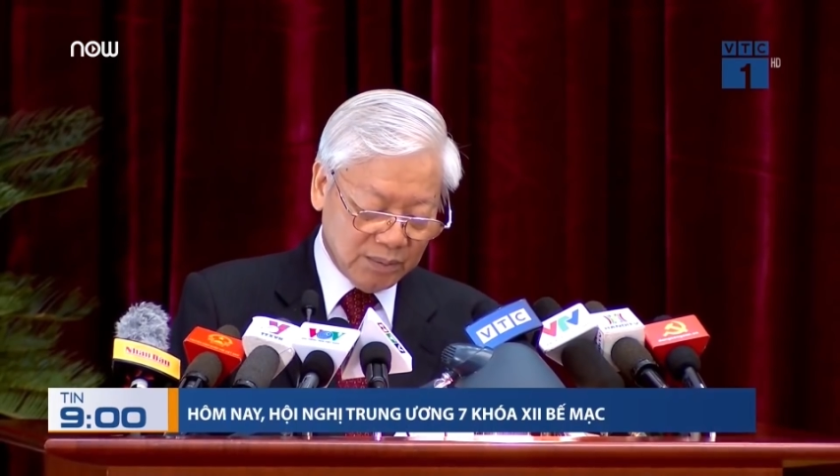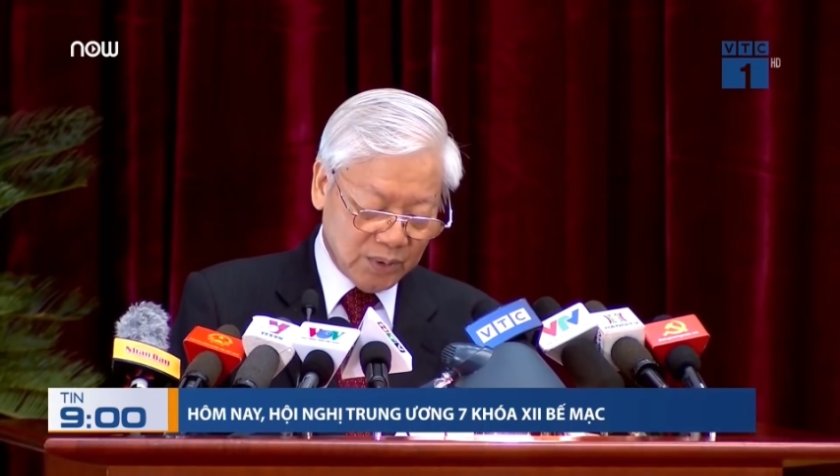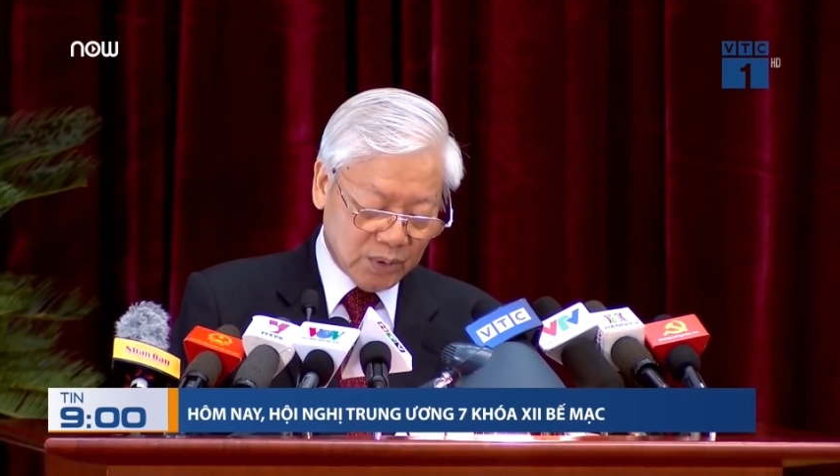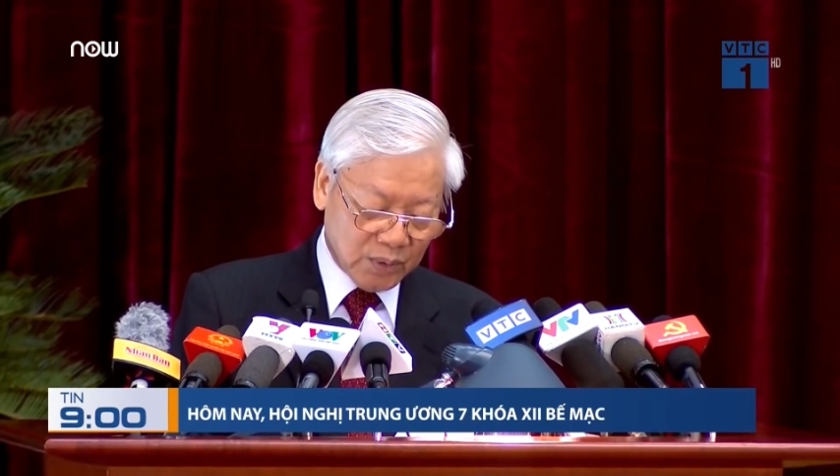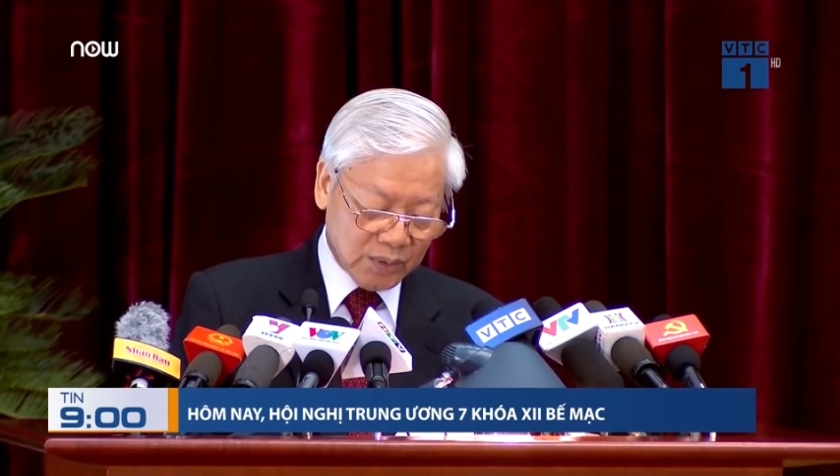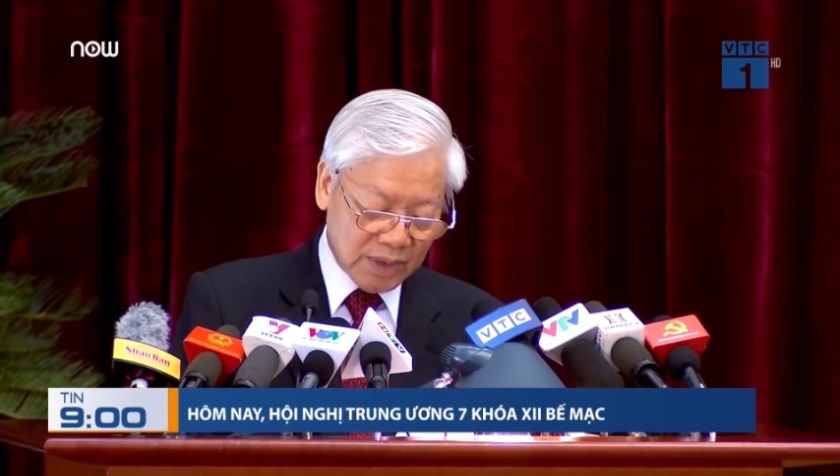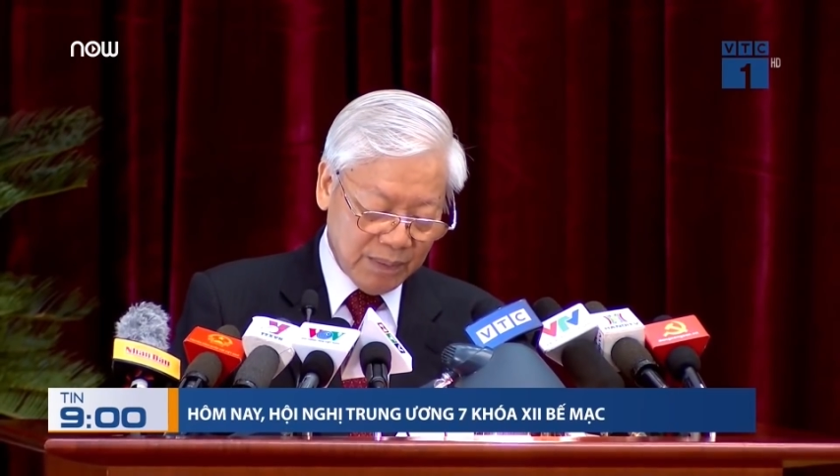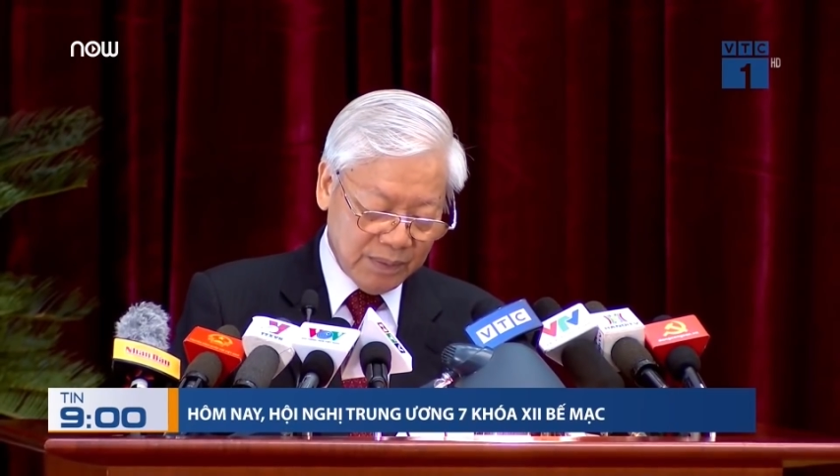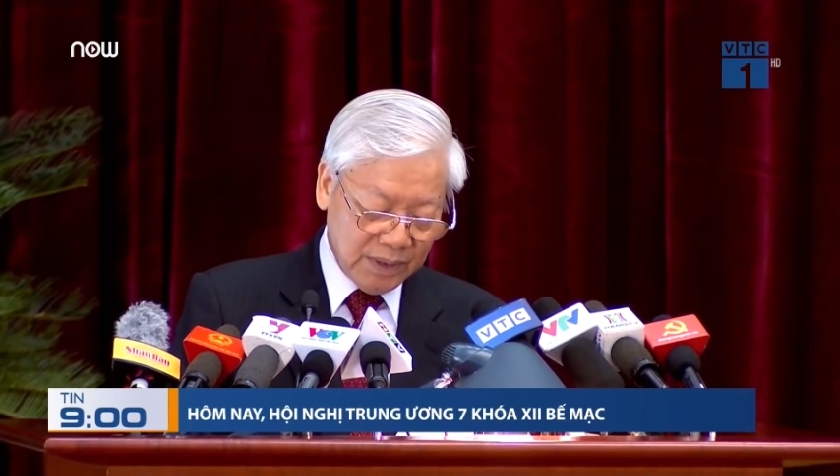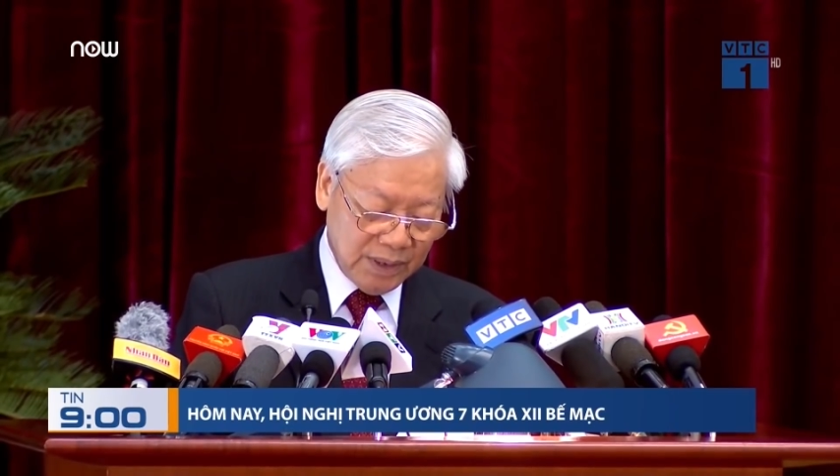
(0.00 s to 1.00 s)
trong doanh nghiệp.
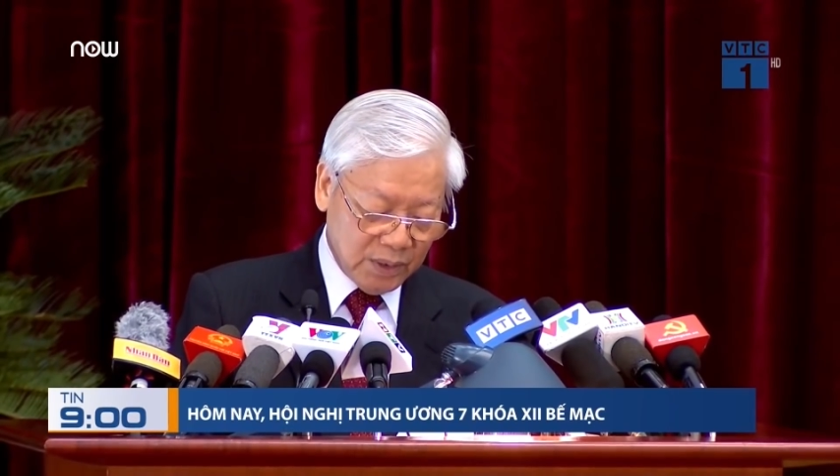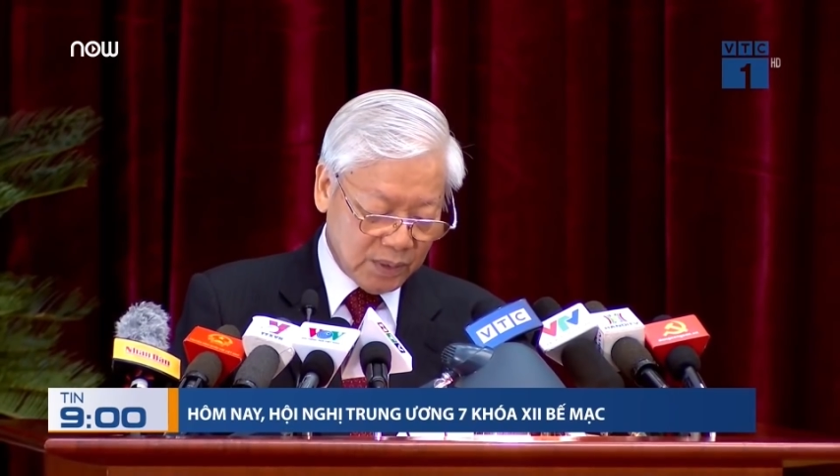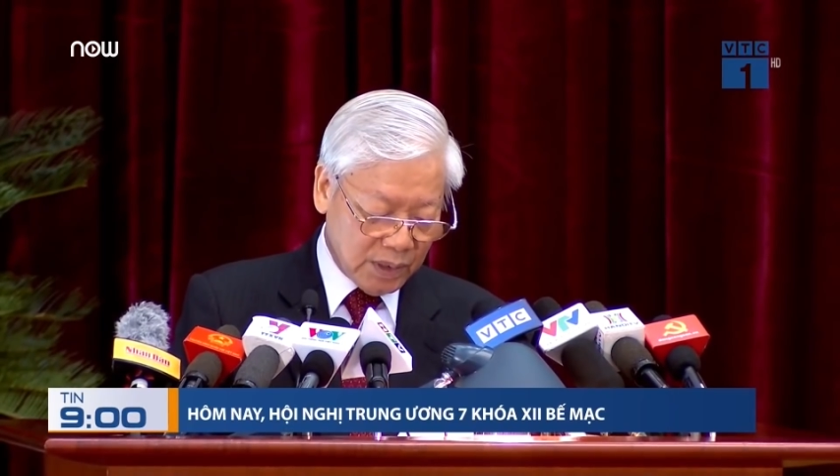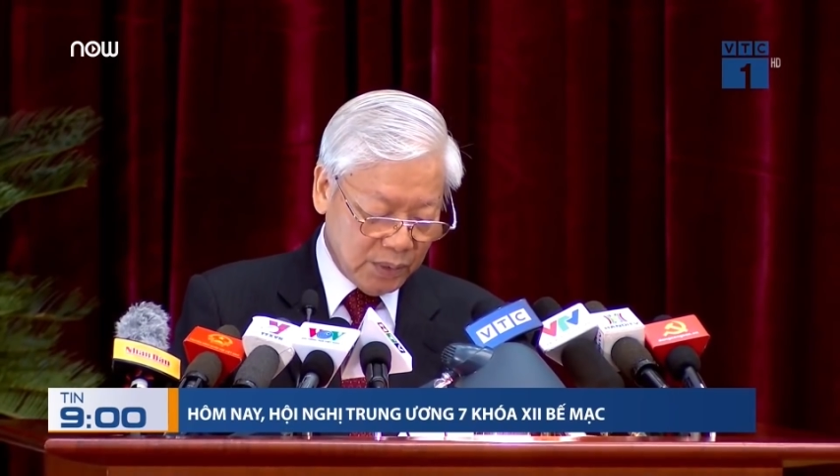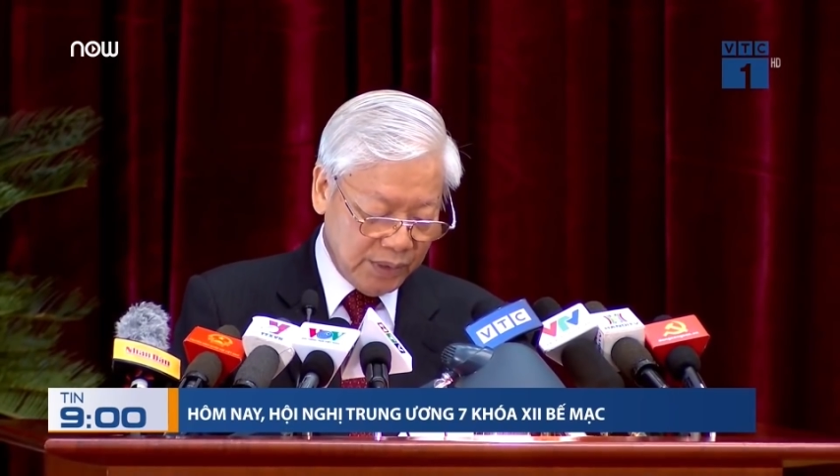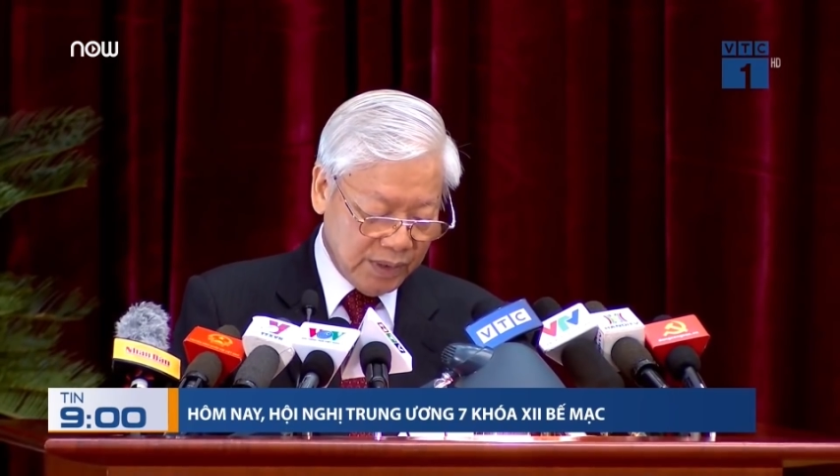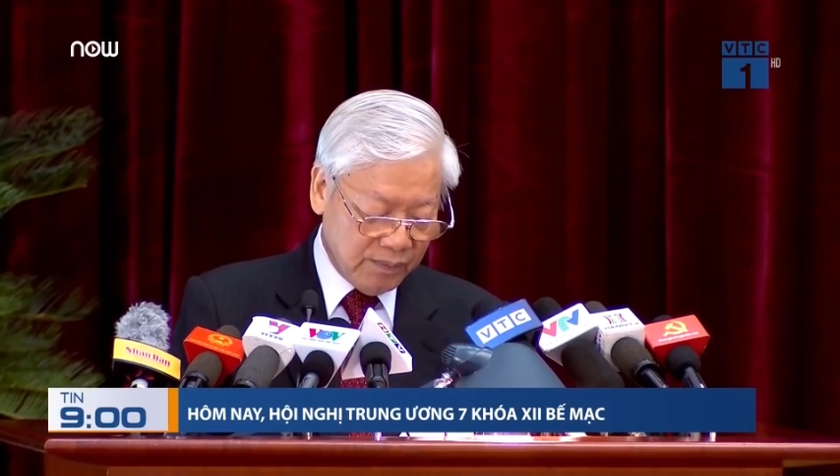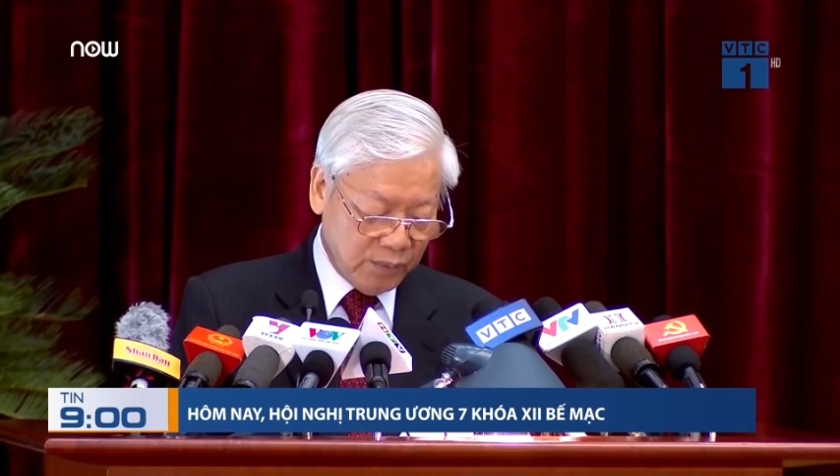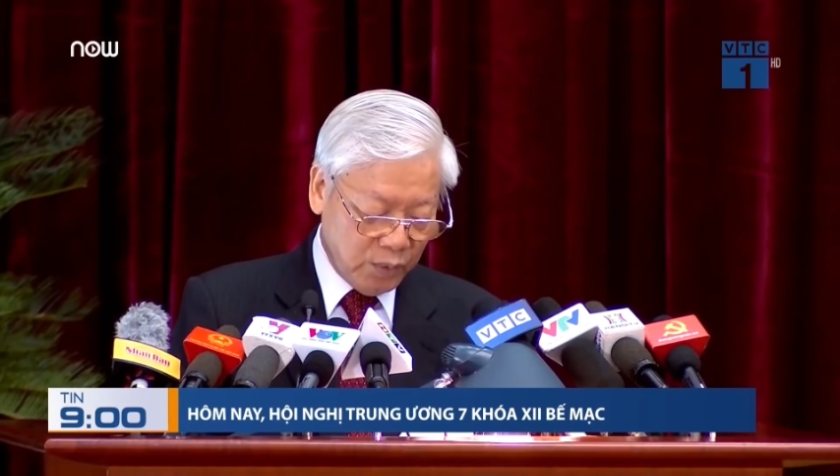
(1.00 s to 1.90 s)
Đề án cải cách